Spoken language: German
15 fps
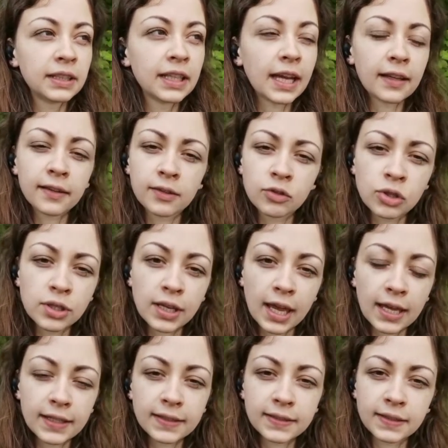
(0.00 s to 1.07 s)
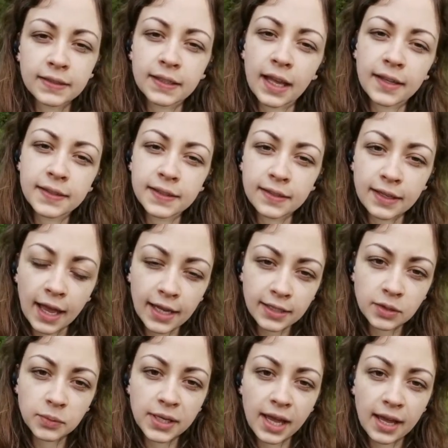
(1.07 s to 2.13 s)
den ganzen Stress, das ganze
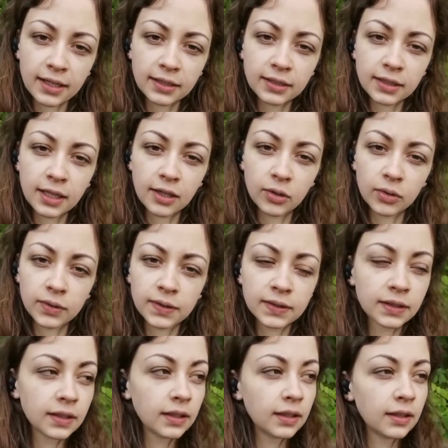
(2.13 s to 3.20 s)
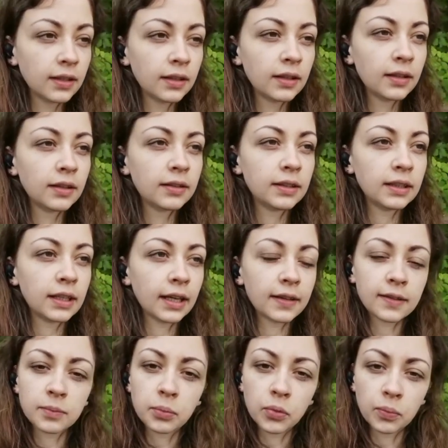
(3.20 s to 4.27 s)
Leid im Krankenhaus die
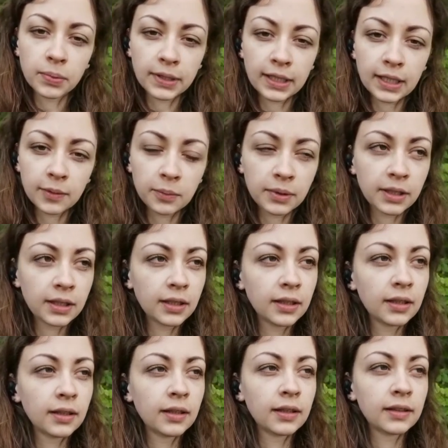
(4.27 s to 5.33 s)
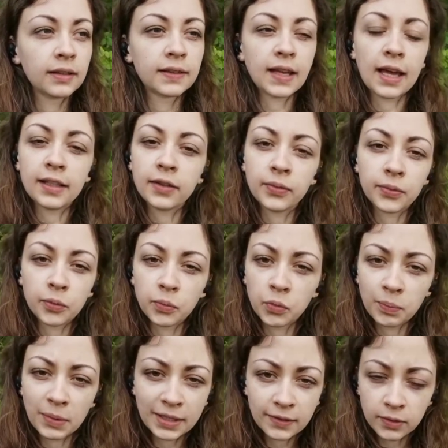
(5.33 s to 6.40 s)
ganzen Probleme, das alles für einen
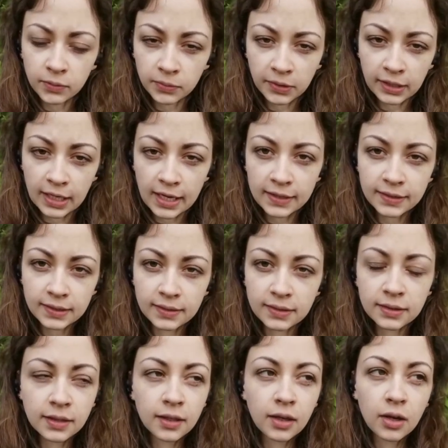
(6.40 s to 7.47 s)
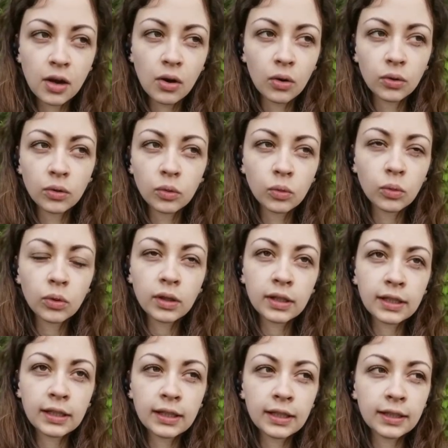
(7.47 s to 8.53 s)
Moment zu vergessen und nur
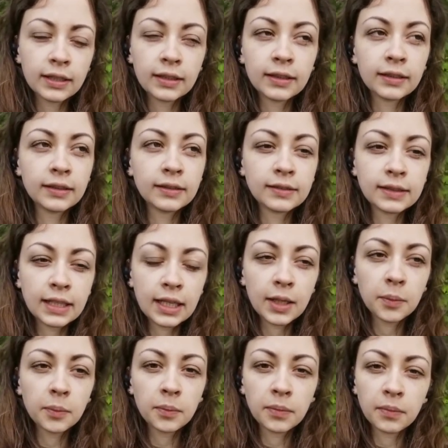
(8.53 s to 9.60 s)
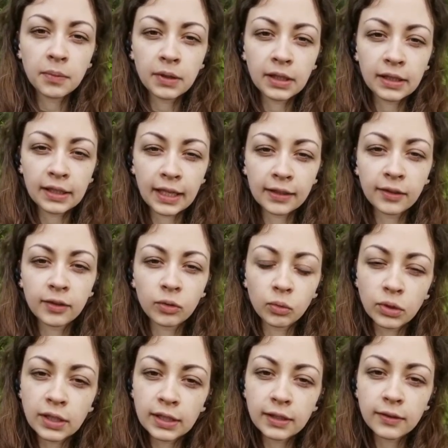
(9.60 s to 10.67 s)
in dem Jetzt
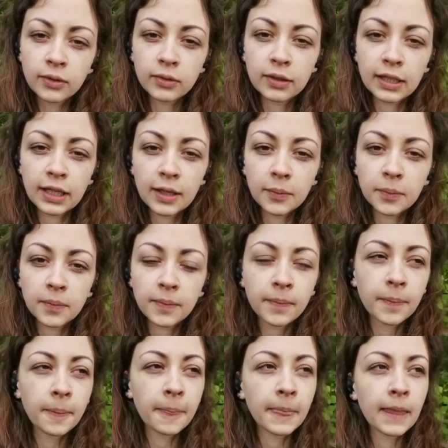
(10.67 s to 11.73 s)
und Hier zu leben.